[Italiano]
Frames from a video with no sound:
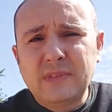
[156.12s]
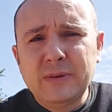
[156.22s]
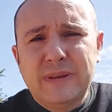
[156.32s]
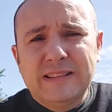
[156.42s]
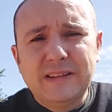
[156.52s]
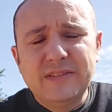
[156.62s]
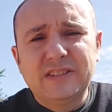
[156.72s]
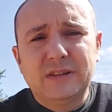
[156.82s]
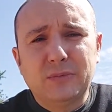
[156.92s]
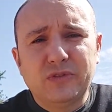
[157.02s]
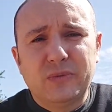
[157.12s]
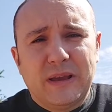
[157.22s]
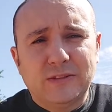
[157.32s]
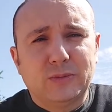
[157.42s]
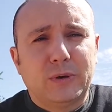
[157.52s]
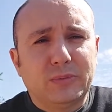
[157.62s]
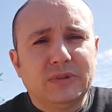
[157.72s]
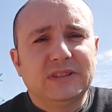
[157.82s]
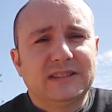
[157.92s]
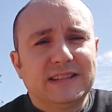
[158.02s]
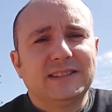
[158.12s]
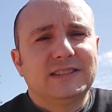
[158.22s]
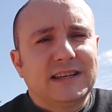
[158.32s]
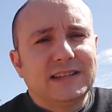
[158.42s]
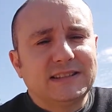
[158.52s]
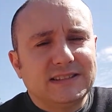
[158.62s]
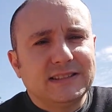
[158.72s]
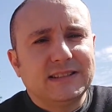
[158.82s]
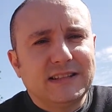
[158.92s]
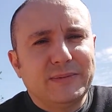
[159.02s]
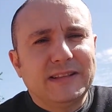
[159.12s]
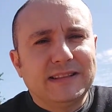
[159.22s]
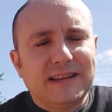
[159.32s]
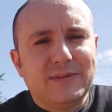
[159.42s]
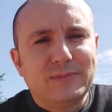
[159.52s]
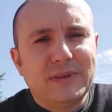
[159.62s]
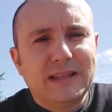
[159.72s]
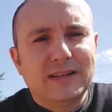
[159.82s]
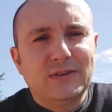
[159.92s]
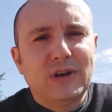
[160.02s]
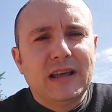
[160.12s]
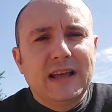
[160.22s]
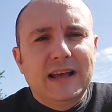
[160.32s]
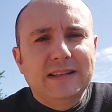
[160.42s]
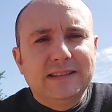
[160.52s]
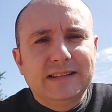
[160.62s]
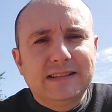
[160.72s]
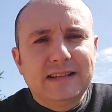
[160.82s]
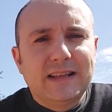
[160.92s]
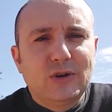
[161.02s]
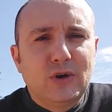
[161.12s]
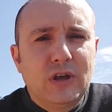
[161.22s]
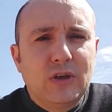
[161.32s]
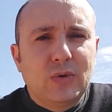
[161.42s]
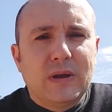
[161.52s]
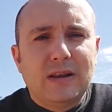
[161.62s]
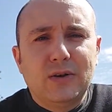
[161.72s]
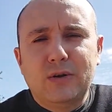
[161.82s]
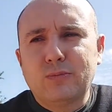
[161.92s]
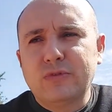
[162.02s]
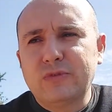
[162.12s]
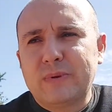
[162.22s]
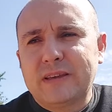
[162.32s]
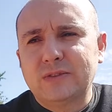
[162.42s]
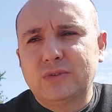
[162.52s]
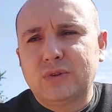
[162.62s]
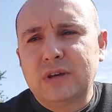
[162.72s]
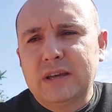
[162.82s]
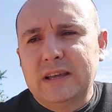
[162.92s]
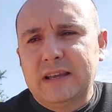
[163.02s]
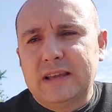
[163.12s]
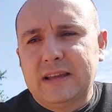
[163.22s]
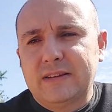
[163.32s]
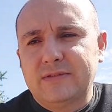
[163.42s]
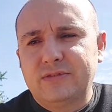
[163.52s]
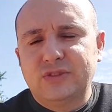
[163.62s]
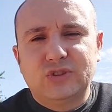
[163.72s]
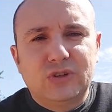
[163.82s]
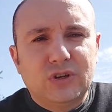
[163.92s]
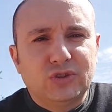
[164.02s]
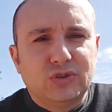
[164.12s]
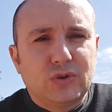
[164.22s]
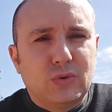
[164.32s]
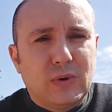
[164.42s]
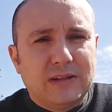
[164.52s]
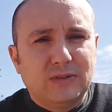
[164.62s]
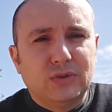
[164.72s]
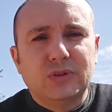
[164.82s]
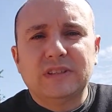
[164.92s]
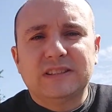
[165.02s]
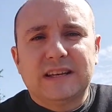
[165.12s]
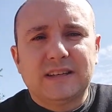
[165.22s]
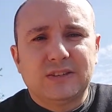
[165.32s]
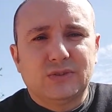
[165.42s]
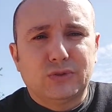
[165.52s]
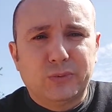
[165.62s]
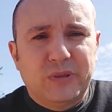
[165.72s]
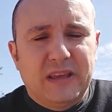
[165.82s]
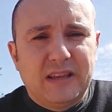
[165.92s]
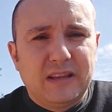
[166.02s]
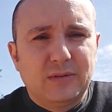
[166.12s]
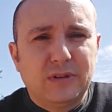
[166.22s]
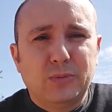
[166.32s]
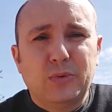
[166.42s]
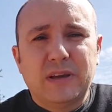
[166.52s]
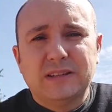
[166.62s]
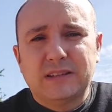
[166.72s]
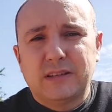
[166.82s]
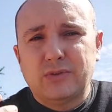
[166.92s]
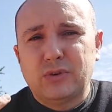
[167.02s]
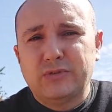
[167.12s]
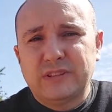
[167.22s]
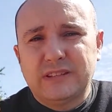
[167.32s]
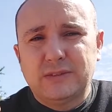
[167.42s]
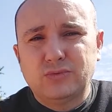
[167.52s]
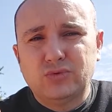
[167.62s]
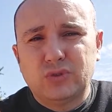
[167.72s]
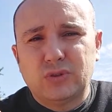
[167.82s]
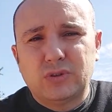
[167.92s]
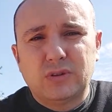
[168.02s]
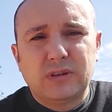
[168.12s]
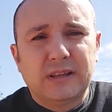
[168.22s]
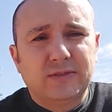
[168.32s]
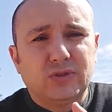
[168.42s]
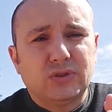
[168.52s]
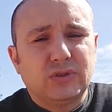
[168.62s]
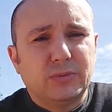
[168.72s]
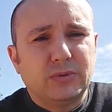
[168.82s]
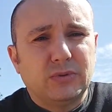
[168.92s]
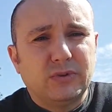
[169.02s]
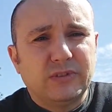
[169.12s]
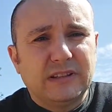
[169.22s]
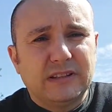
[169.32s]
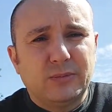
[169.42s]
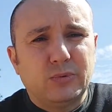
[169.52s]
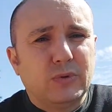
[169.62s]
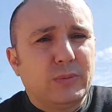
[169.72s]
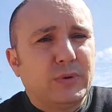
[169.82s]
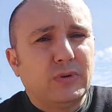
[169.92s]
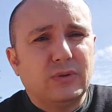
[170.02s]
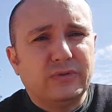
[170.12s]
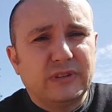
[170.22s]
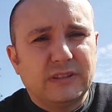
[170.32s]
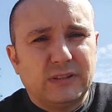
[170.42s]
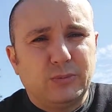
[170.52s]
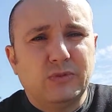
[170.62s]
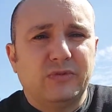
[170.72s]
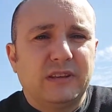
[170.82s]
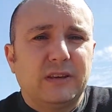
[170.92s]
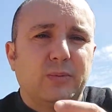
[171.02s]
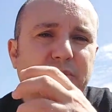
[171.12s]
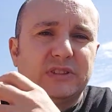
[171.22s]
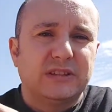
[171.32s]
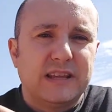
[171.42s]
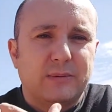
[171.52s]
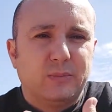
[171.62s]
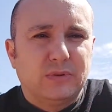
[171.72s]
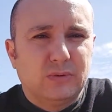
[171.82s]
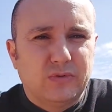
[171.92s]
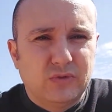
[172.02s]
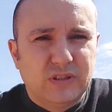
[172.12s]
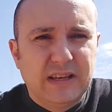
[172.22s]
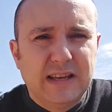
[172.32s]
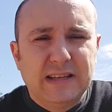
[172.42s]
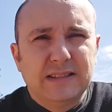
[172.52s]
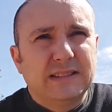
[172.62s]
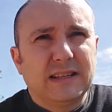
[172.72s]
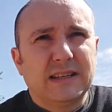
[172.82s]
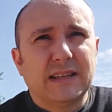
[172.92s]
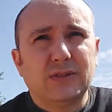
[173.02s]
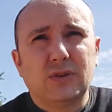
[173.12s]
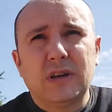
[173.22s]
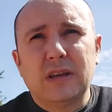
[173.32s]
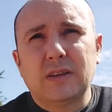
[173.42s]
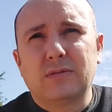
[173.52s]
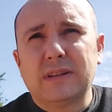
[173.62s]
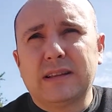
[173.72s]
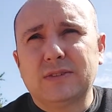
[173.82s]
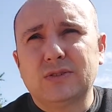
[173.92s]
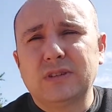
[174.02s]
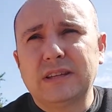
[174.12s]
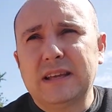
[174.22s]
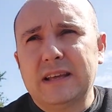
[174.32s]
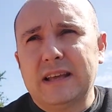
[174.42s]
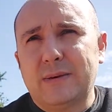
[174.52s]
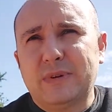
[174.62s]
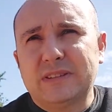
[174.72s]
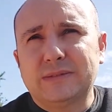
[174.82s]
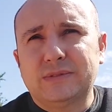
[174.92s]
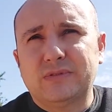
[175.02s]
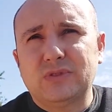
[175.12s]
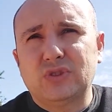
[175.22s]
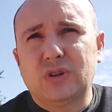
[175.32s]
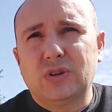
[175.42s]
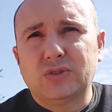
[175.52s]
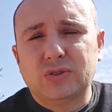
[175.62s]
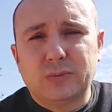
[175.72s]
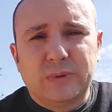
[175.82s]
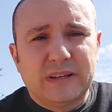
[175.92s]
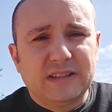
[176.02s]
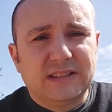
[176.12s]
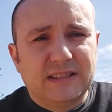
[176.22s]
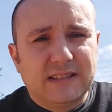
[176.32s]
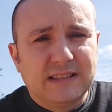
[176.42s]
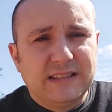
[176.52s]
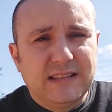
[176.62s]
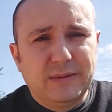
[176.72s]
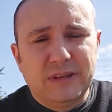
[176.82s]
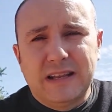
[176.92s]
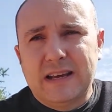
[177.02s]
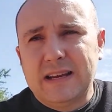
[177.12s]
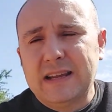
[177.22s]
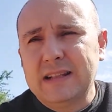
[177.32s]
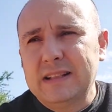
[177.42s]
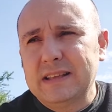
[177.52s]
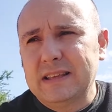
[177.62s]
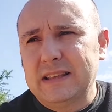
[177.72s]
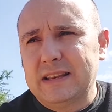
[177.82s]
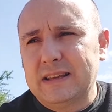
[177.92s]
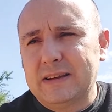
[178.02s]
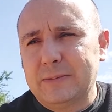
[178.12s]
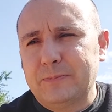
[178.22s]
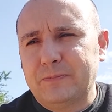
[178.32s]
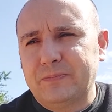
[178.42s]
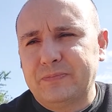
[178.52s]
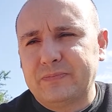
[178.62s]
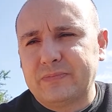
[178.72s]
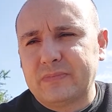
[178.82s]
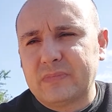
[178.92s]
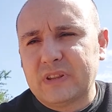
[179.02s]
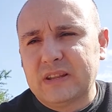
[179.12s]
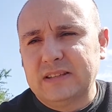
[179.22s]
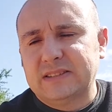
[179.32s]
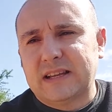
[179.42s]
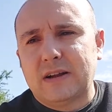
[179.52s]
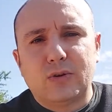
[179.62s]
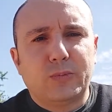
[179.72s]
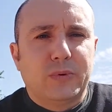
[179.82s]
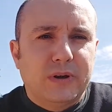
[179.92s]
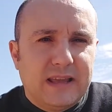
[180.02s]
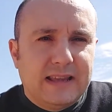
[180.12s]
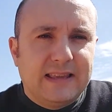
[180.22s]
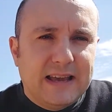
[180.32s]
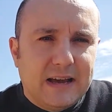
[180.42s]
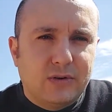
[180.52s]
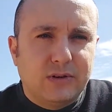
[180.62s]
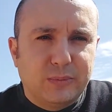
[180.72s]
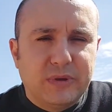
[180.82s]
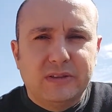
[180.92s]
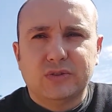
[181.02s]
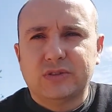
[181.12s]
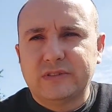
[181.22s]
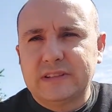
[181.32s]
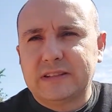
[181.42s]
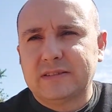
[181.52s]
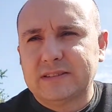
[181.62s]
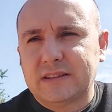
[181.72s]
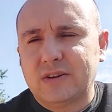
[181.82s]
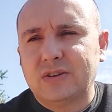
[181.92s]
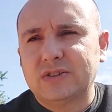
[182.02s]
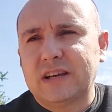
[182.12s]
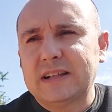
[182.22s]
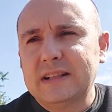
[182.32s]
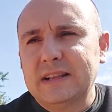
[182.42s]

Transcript: mentre invece il movimento proprio di schiacciarsi e sedere mentre camminano al terreno, quello è un movimento eh, fisiologico quando i sacchi sono pieni, quindi può essere che voi lo vedete un giorno e il giorno dopo non lo vedete più e poi non lo vedete più finché poi si riempie di nuovo di secreto, in quel caso lì è abbastanza fisiologico perché cerca di eliminare il... Um, il sacco. Poi è chiaro, ripeto, se vedete questa cosa